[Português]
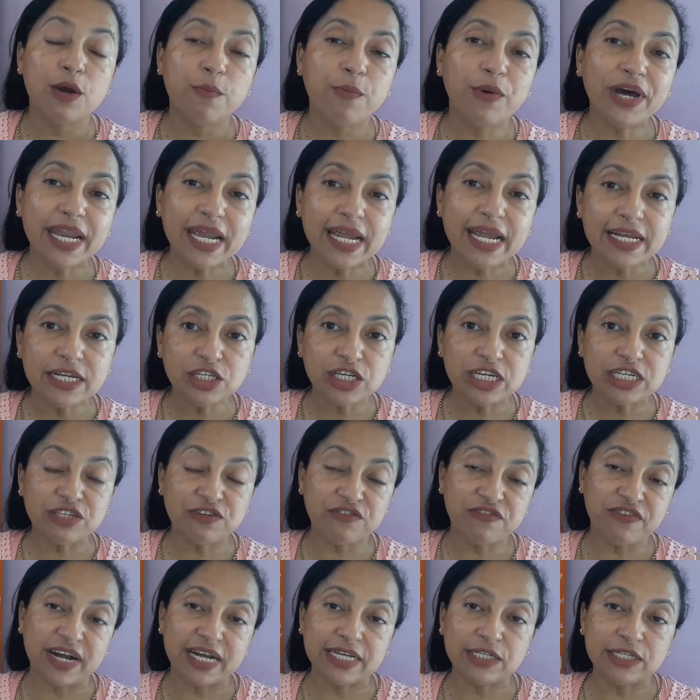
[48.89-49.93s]
Porém, a
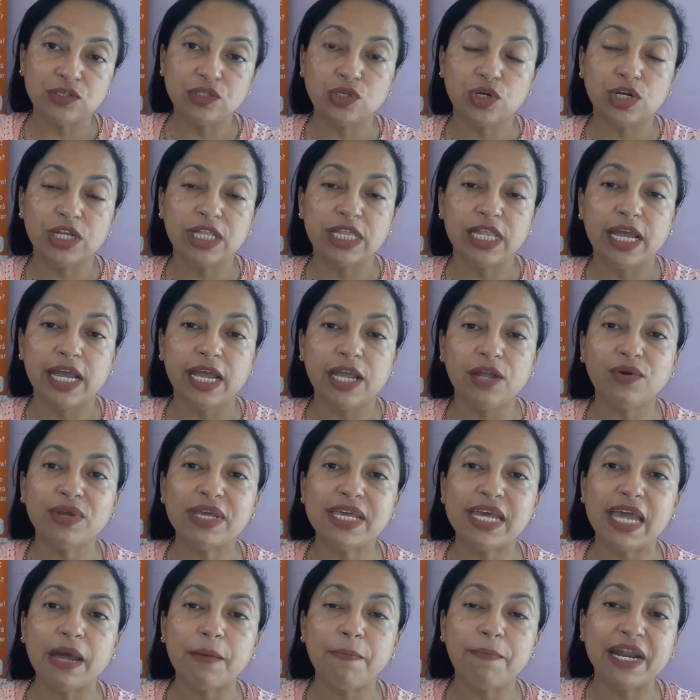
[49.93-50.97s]
gente faz um sorteio
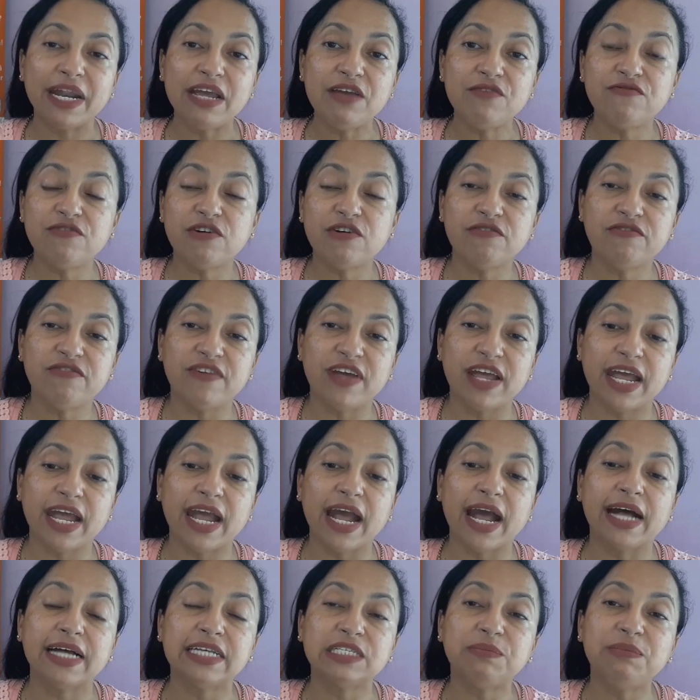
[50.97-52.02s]
que é para envolver
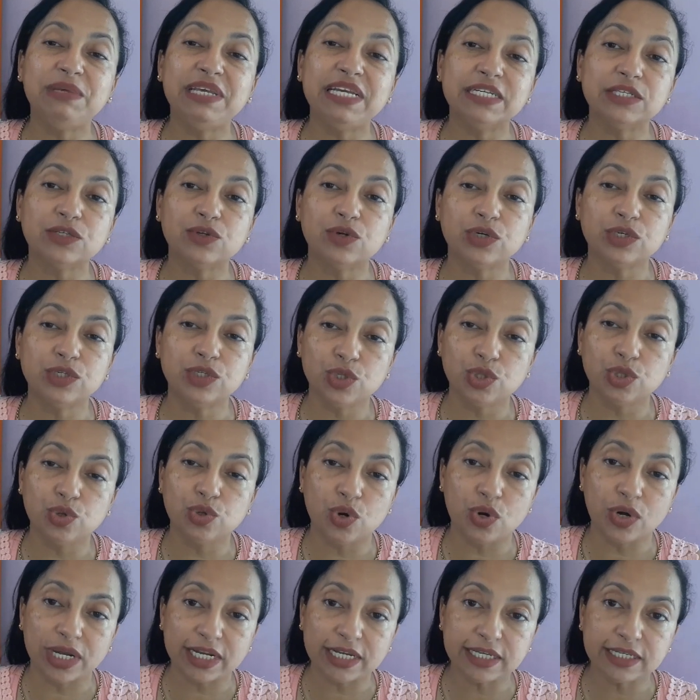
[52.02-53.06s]
as minhas
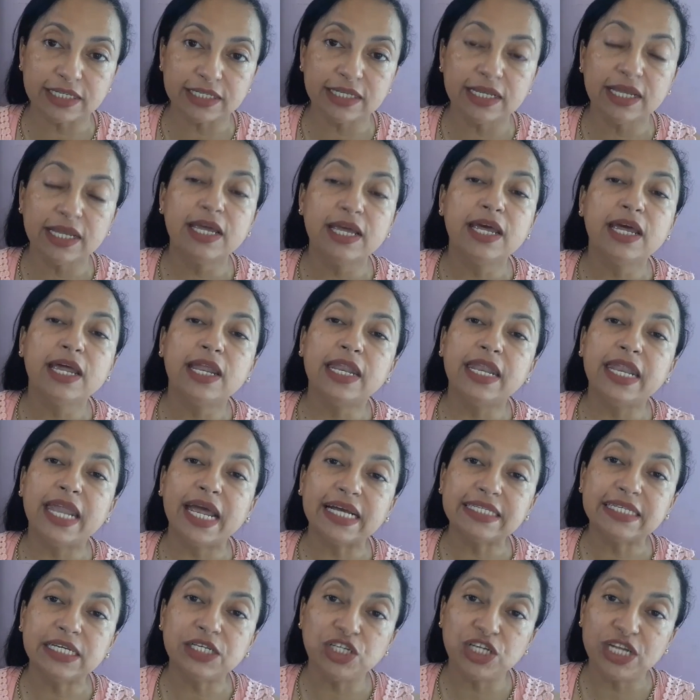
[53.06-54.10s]
consultoras
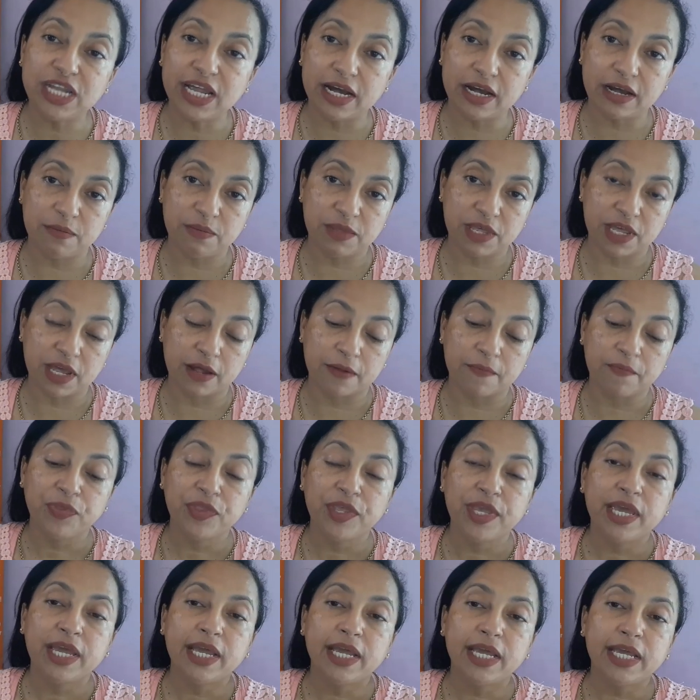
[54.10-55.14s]
nessa dinâmica.
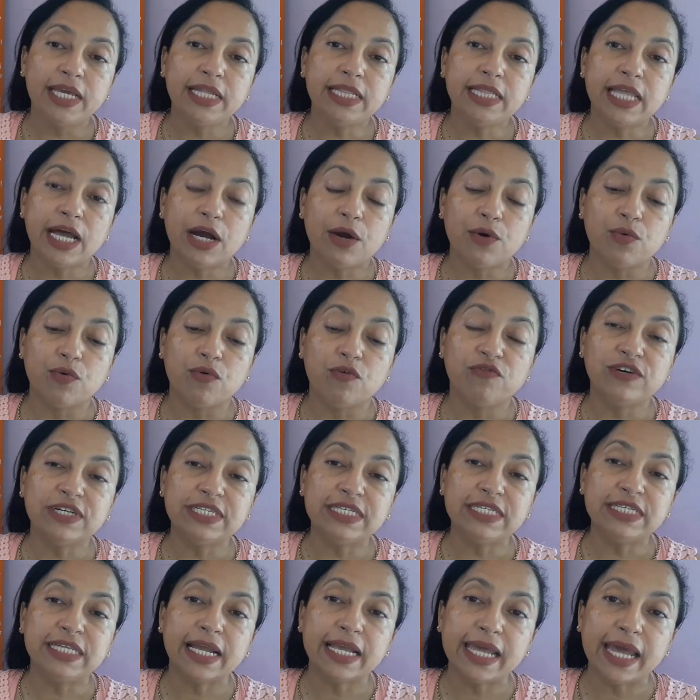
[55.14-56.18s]
Então,
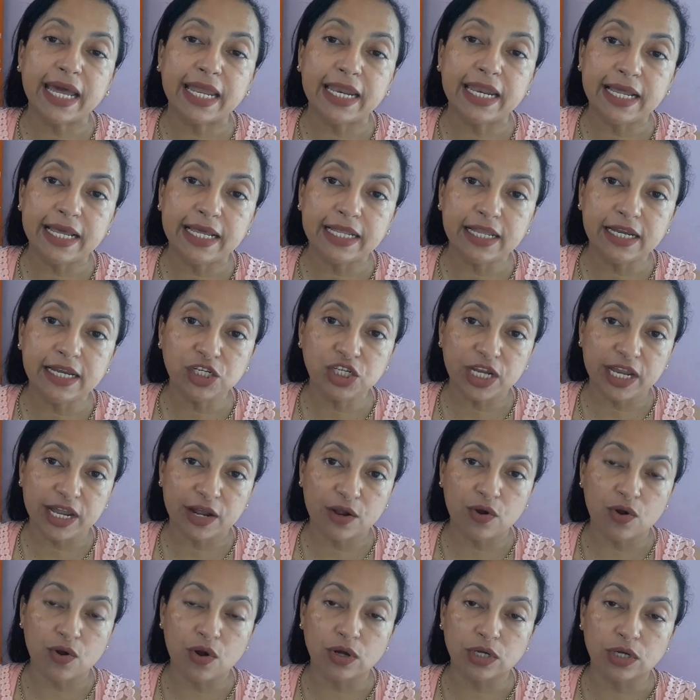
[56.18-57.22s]
você que é líder de
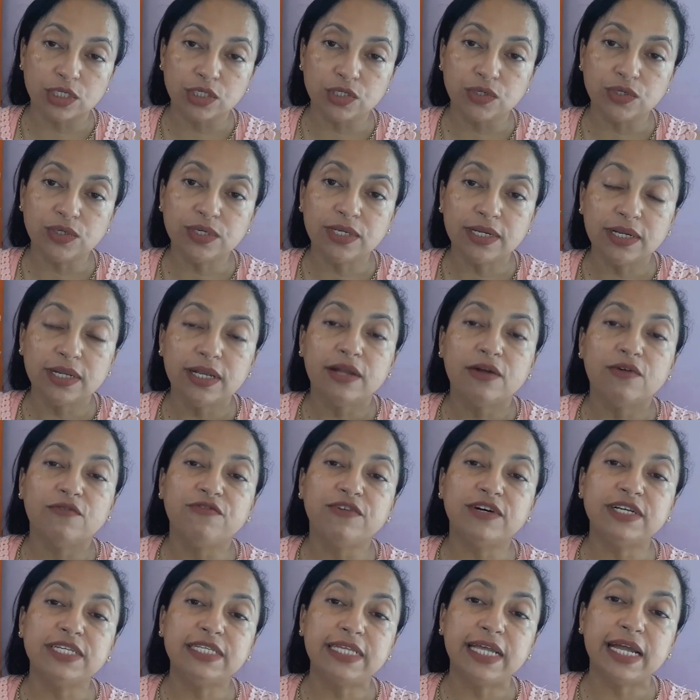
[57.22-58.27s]
negócio,
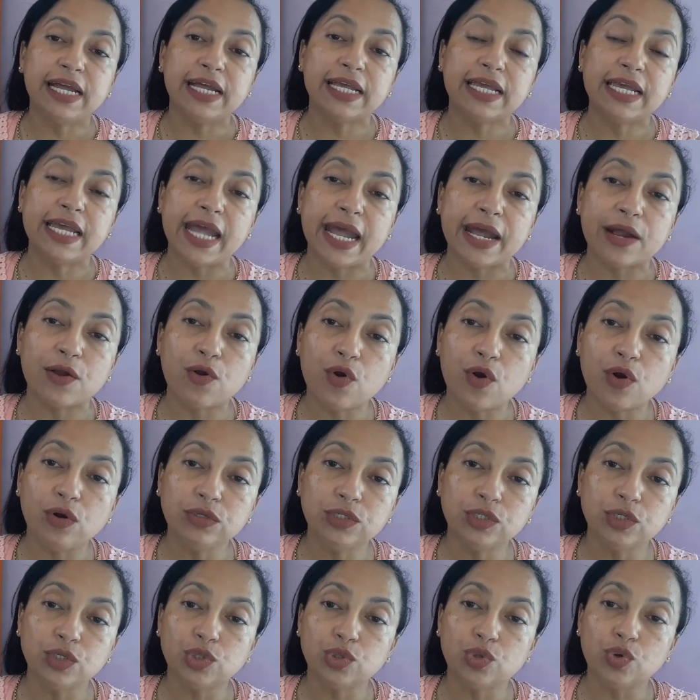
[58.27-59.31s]
você que é
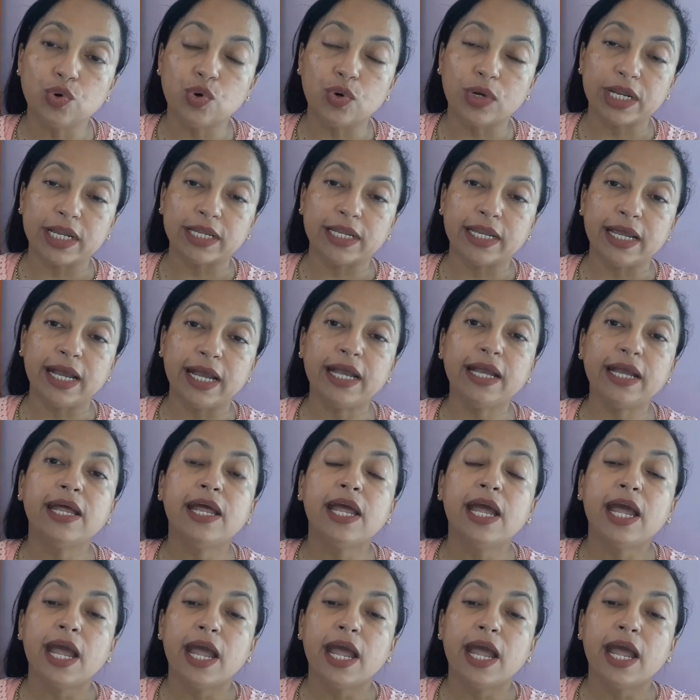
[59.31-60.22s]
consultora, né?